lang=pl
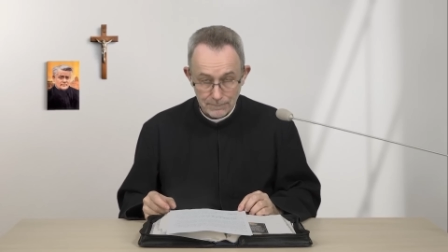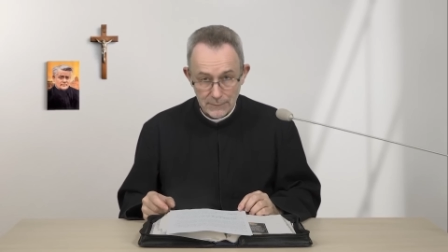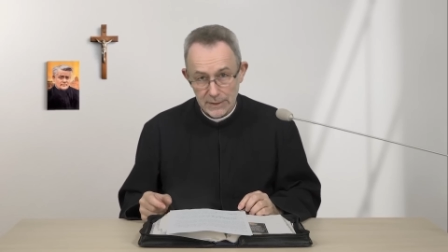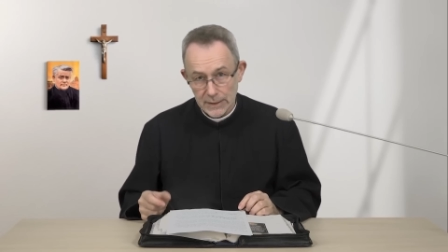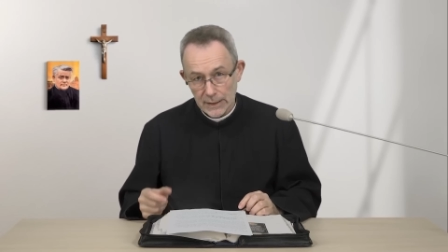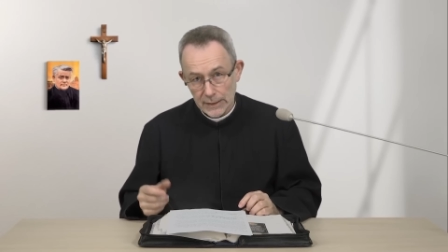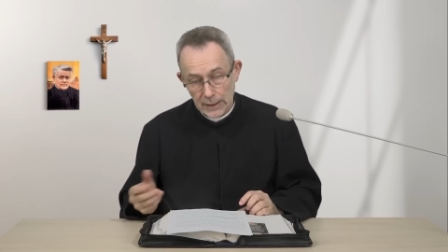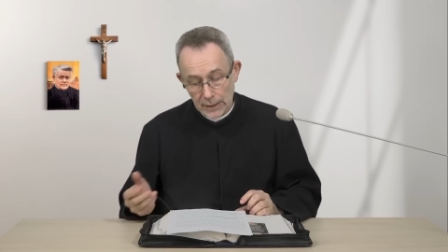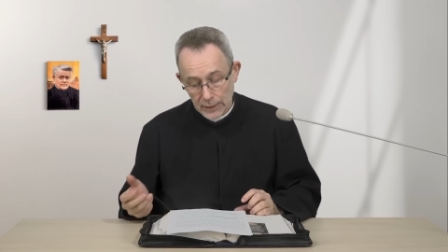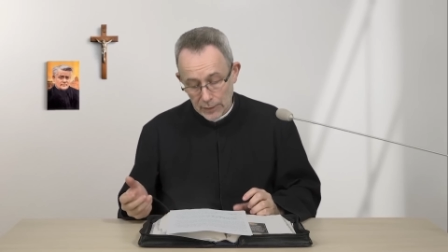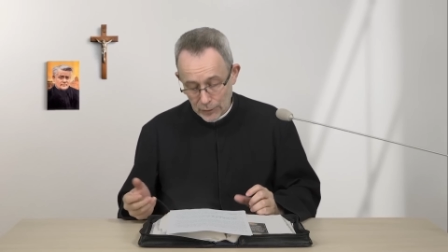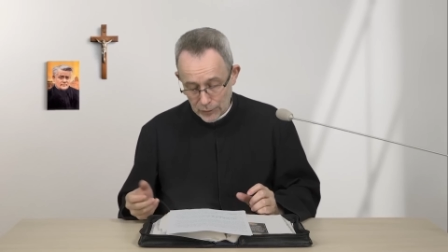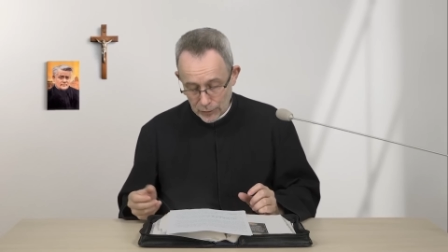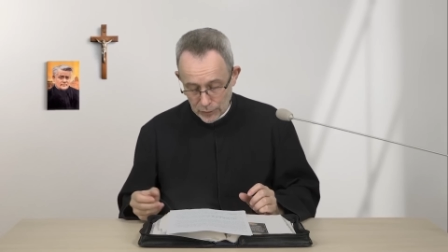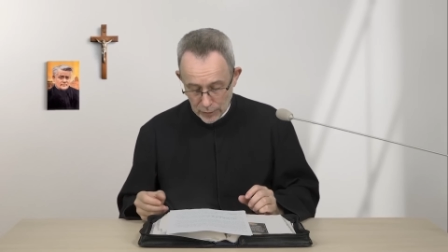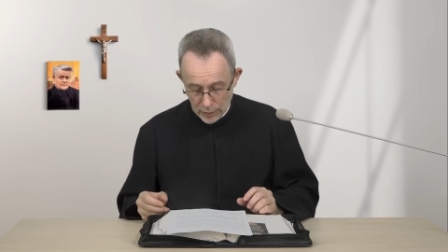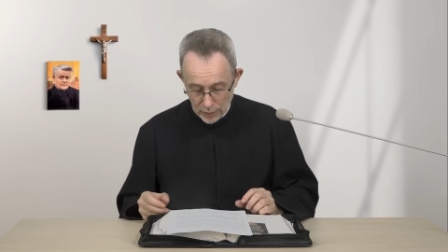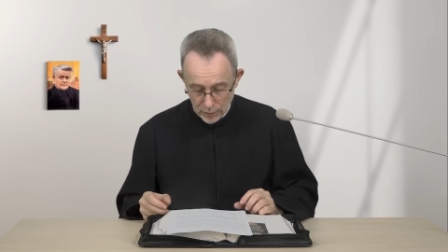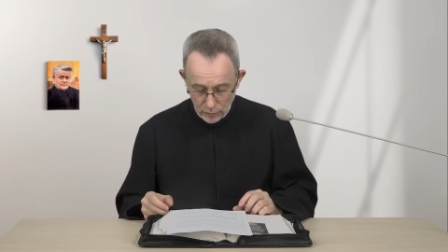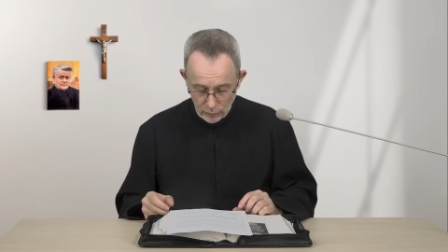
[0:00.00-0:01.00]
Za takich
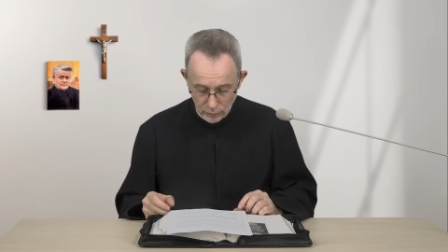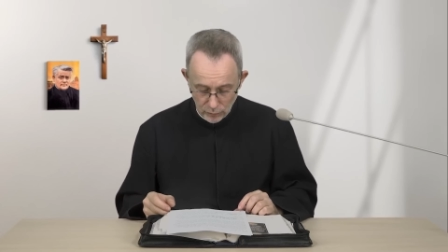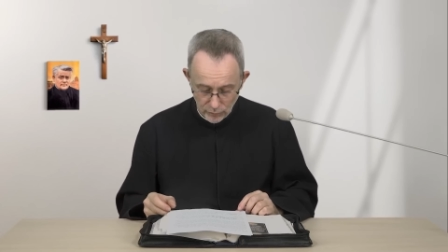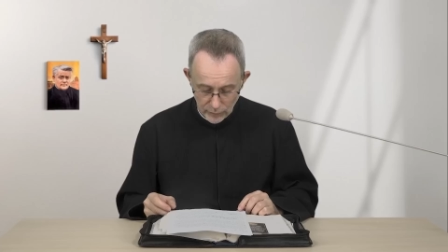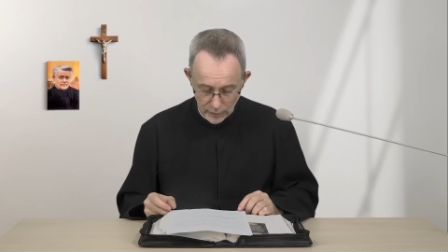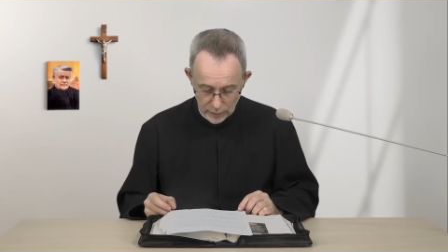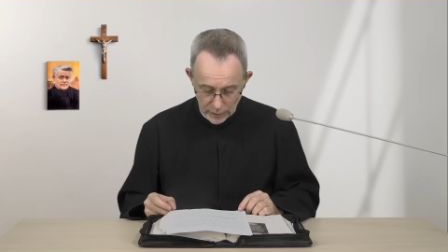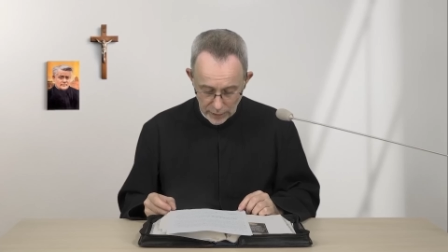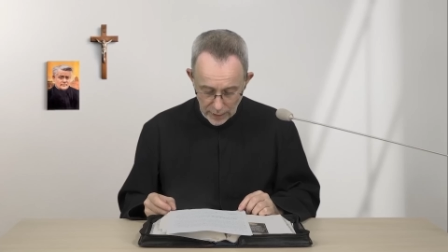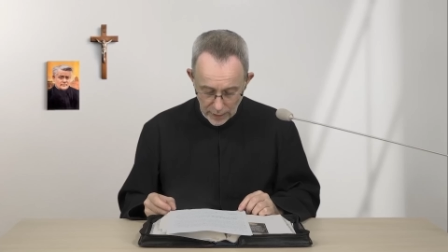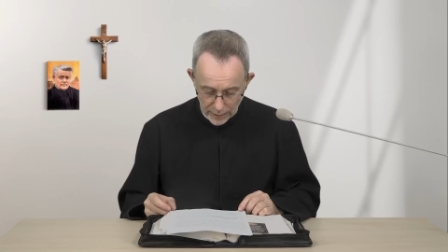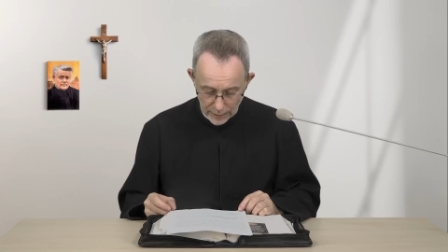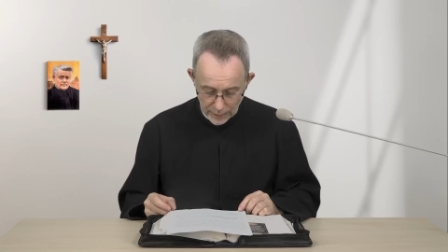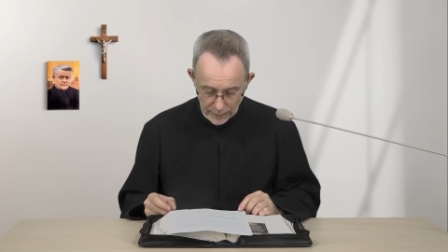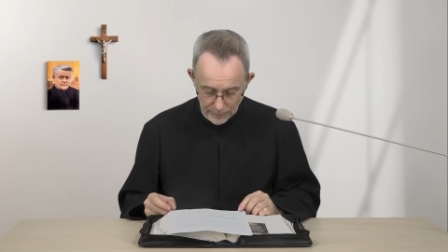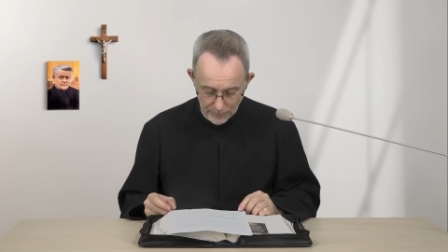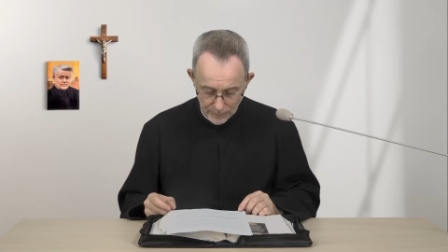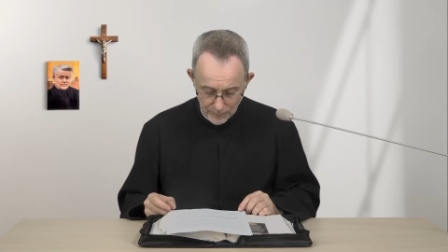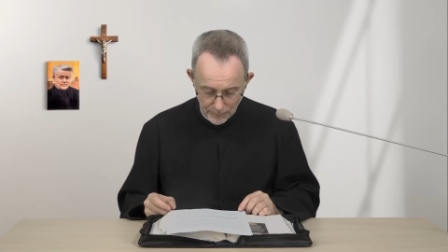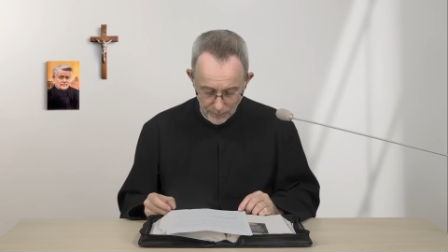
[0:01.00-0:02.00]
się
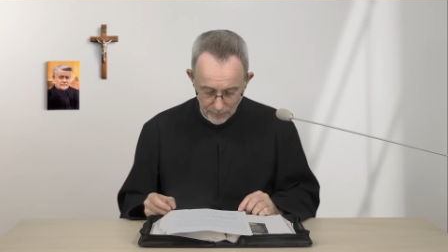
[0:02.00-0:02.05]
uważali.